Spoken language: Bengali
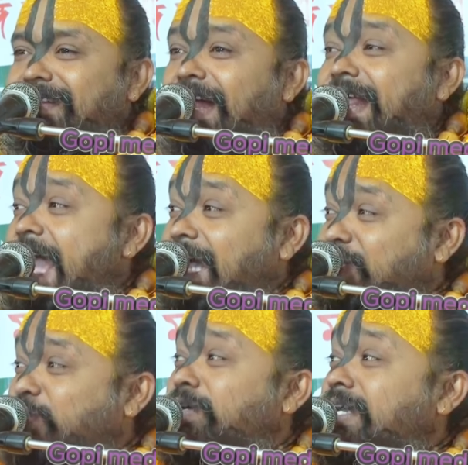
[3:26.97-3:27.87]
আরে
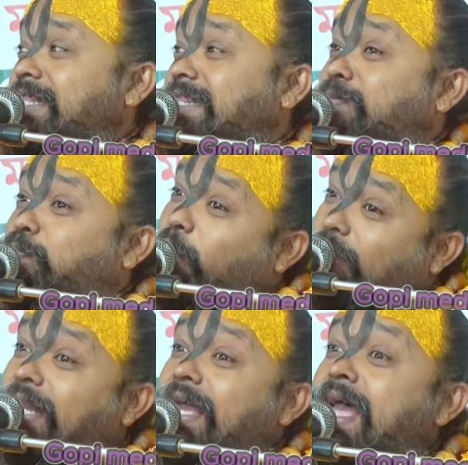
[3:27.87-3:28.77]
একজনের
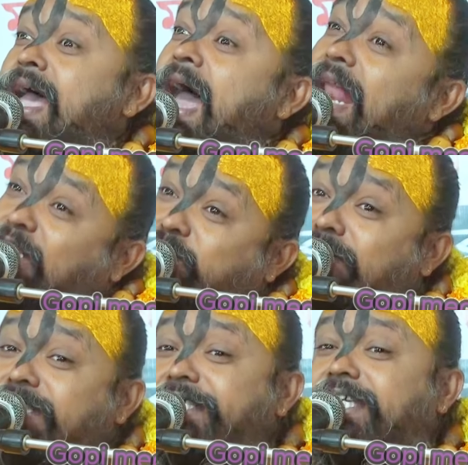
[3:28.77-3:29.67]
বইলে আর
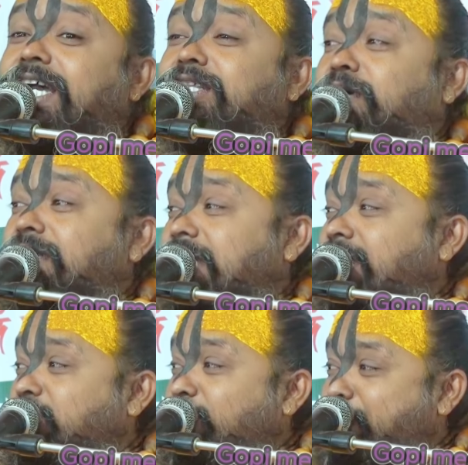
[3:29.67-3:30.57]
একজনের শিক্ষা দেওয়া
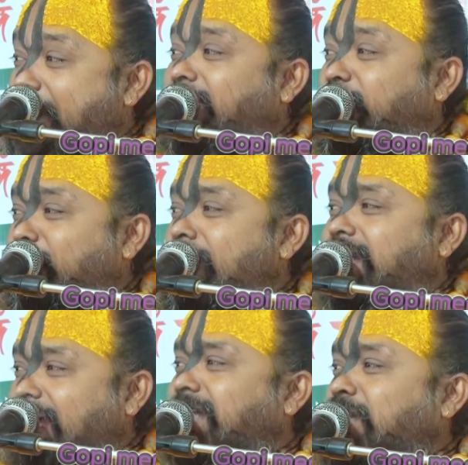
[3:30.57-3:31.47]
যায় যদি পাত্র না
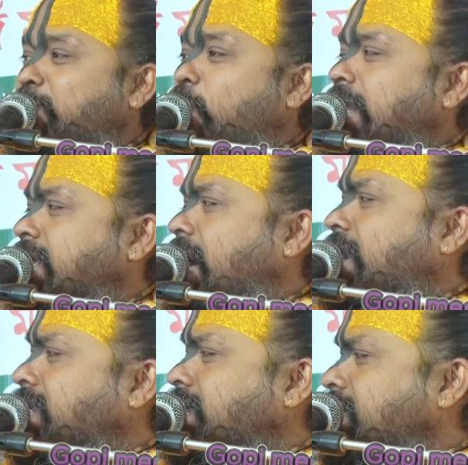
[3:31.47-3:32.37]
থাকে তো বলি কারে